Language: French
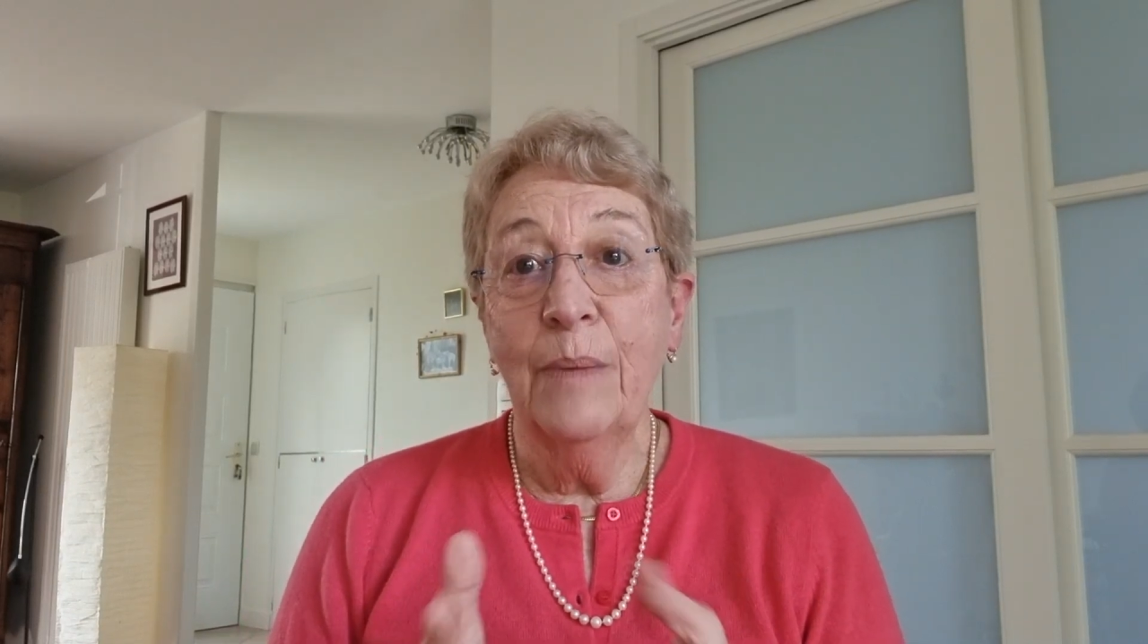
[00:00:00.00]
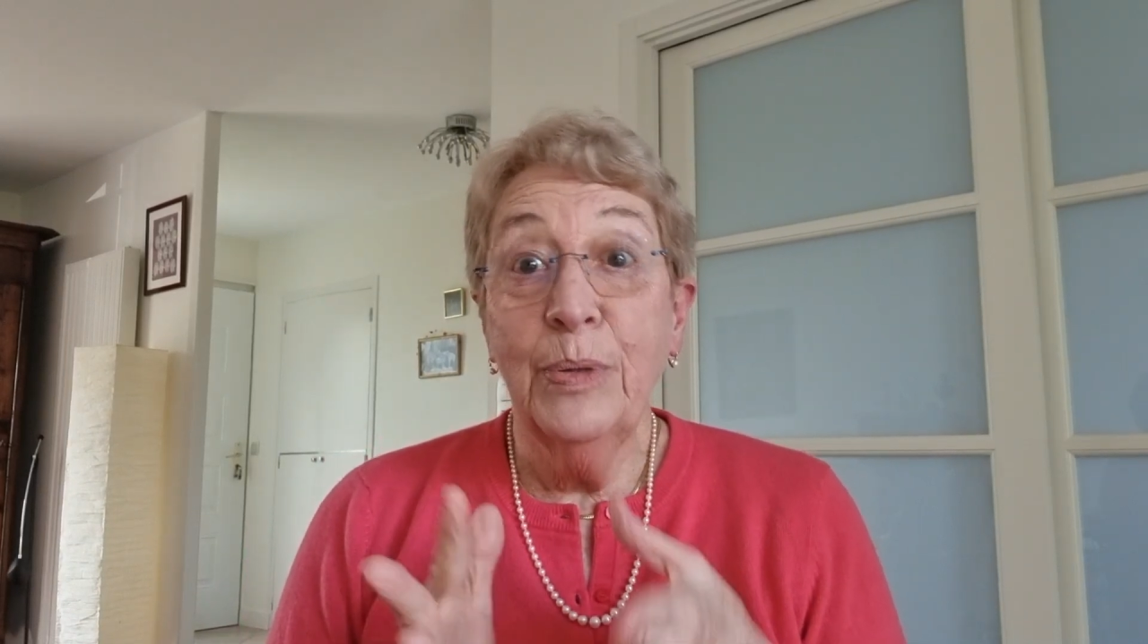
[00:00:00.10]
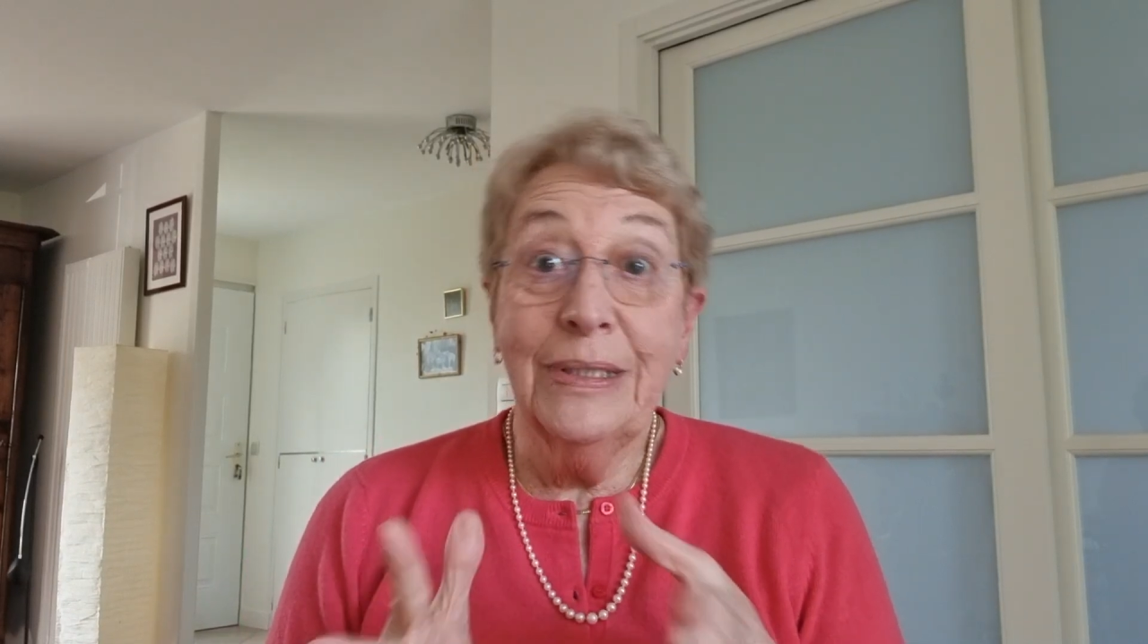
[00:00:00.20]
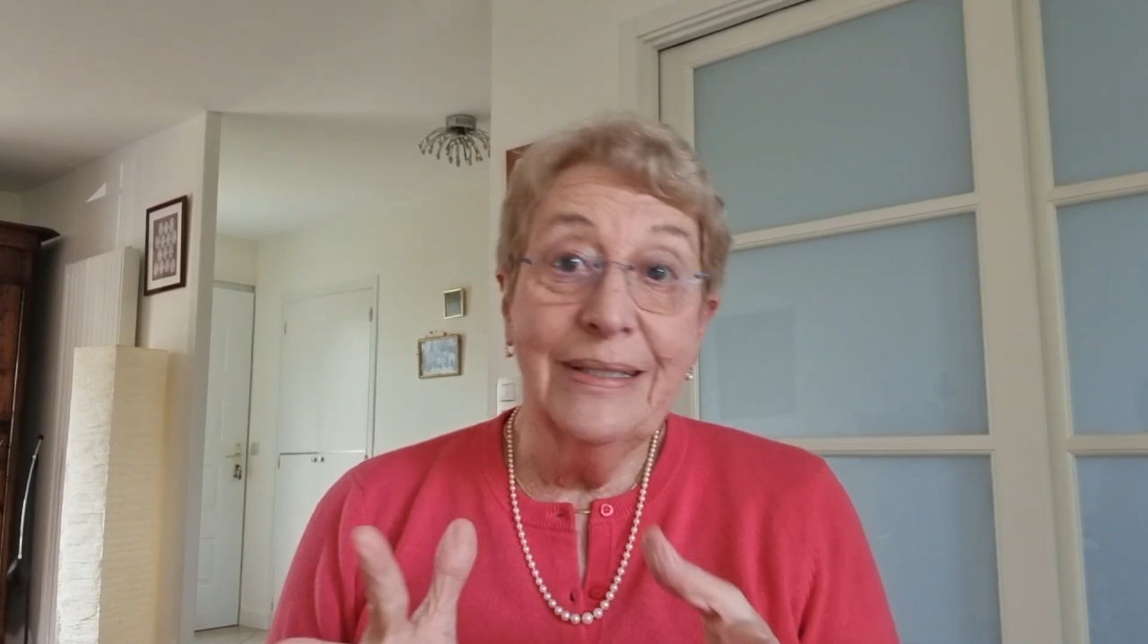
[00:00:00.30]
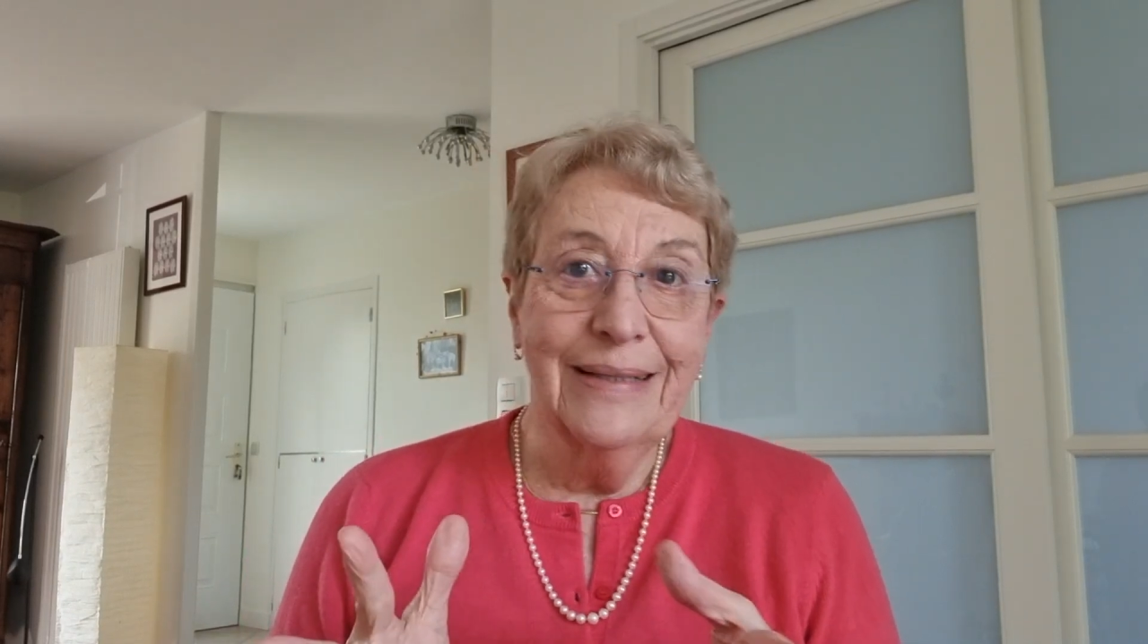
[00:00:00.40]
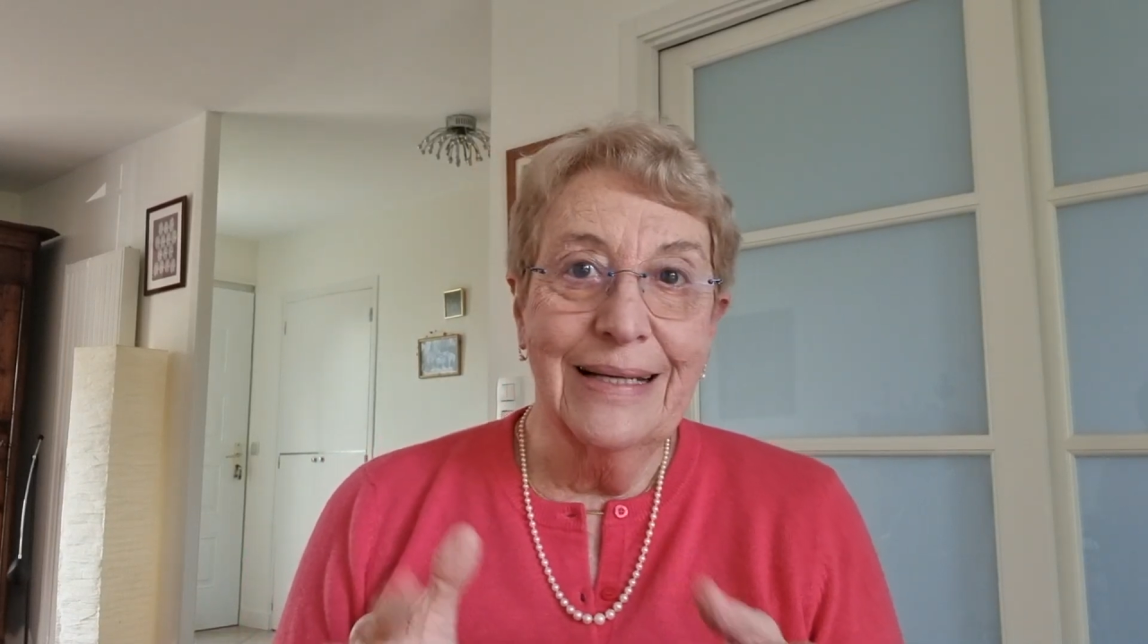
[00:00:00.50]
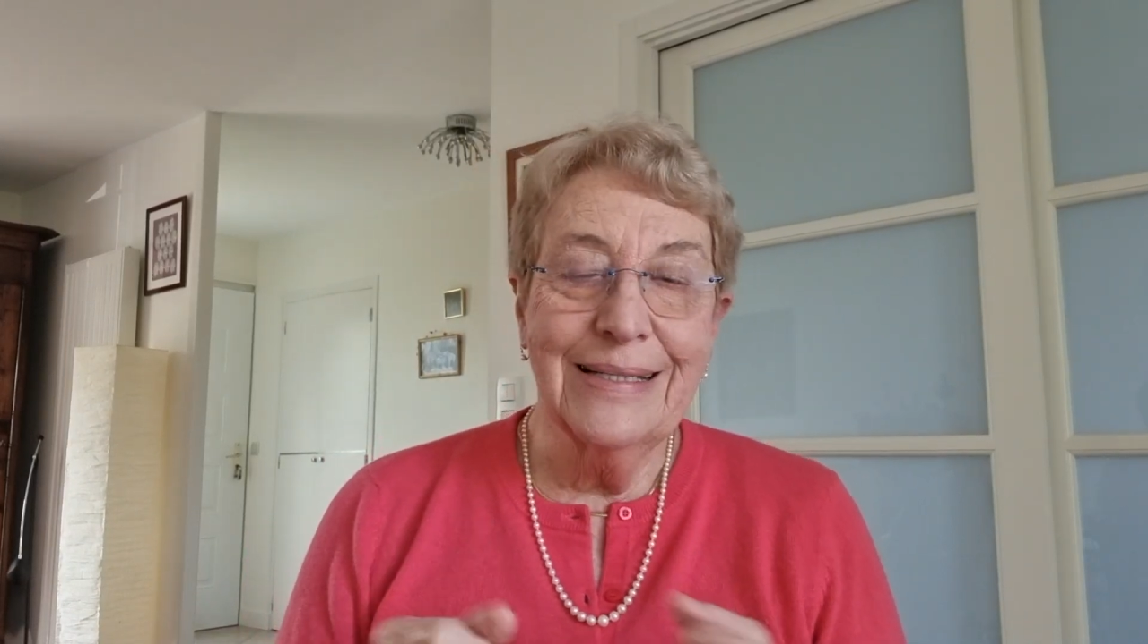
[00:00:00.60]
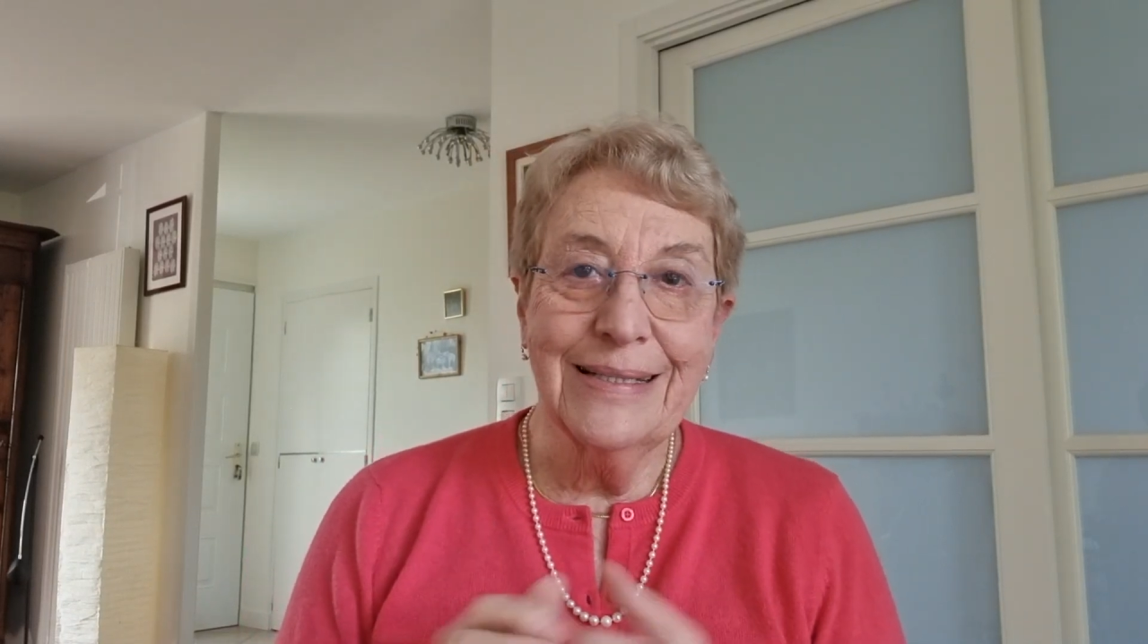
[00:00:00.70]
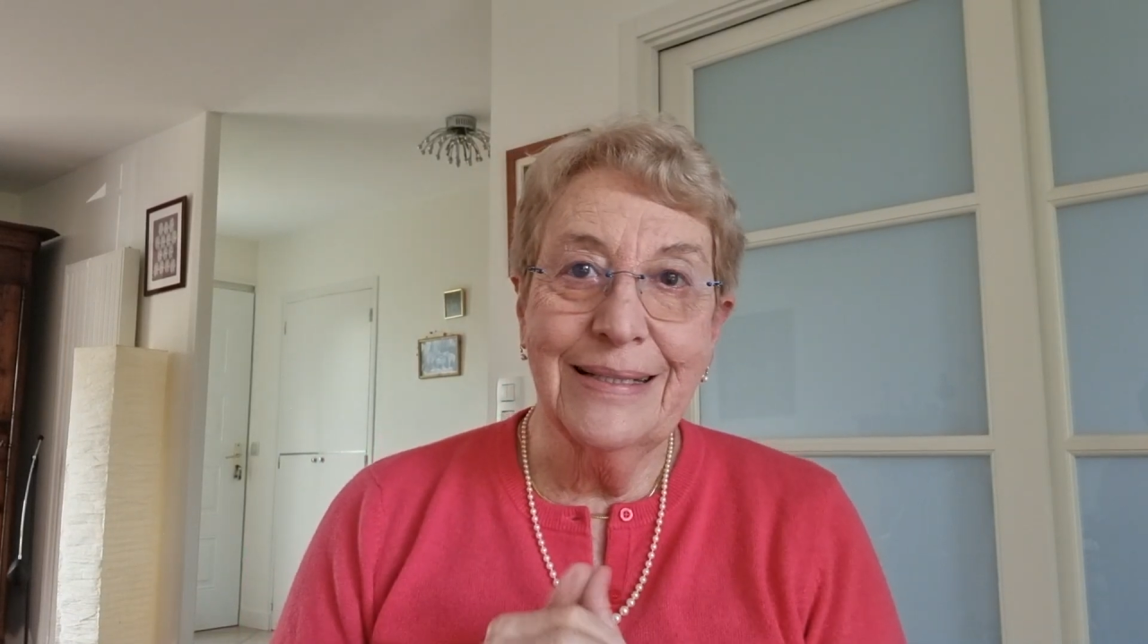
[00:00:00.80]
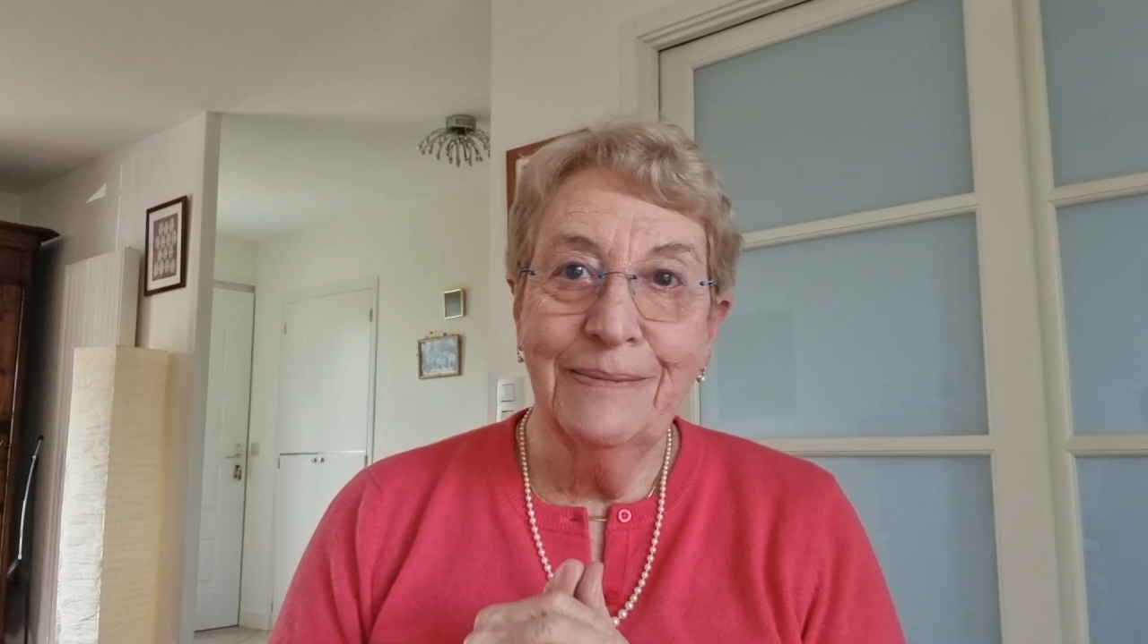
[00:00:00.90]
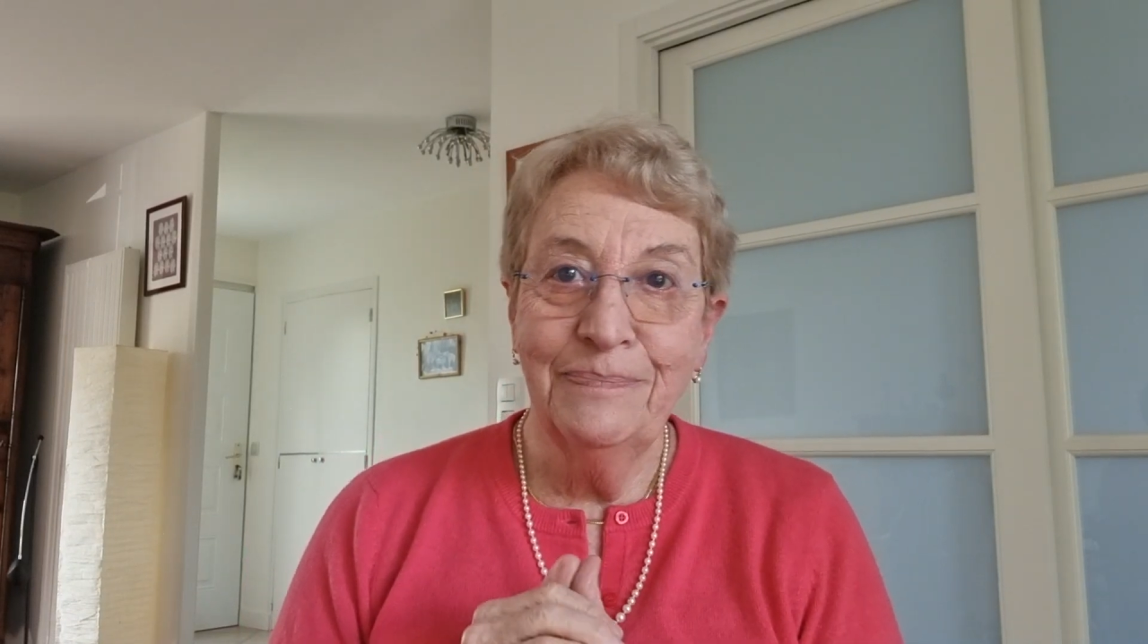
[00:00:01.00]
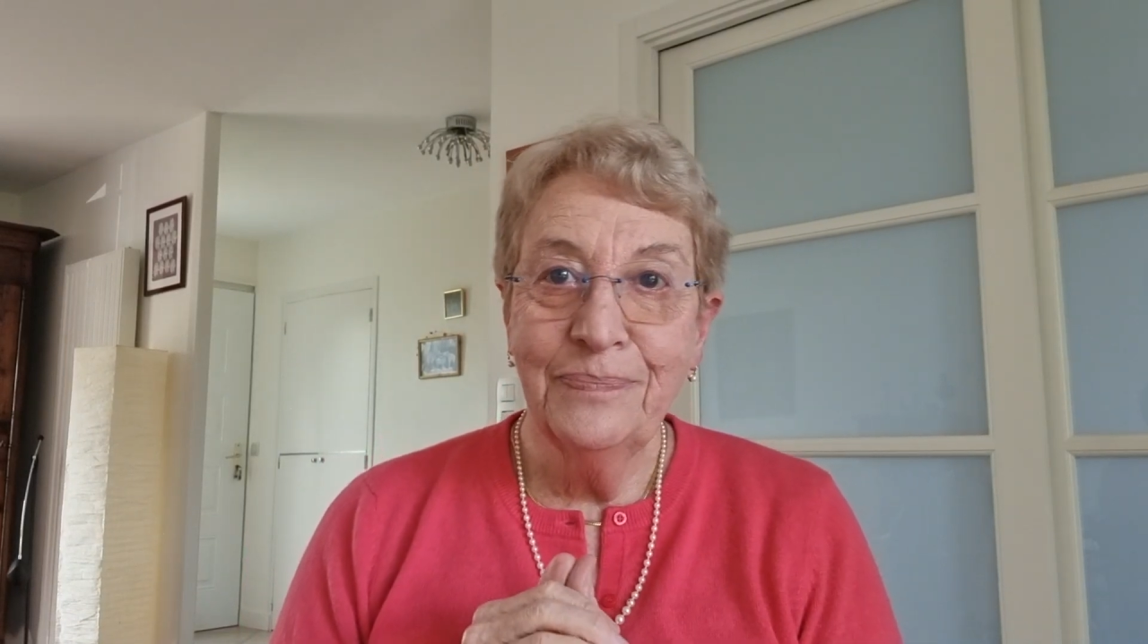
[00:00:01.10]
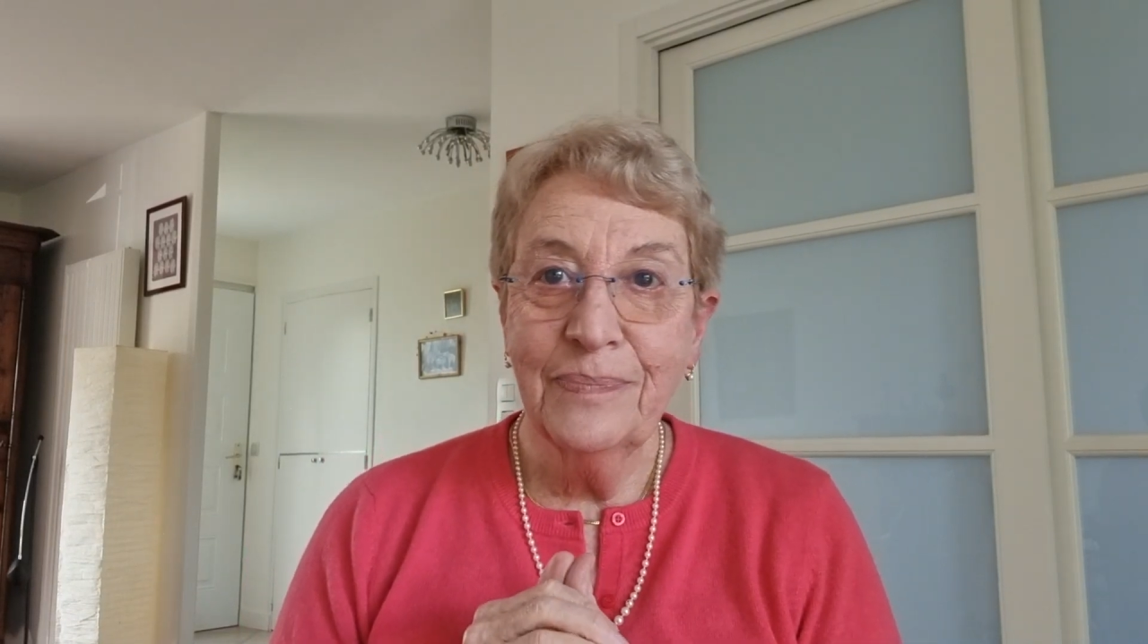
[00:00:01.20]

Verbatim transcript: un petit test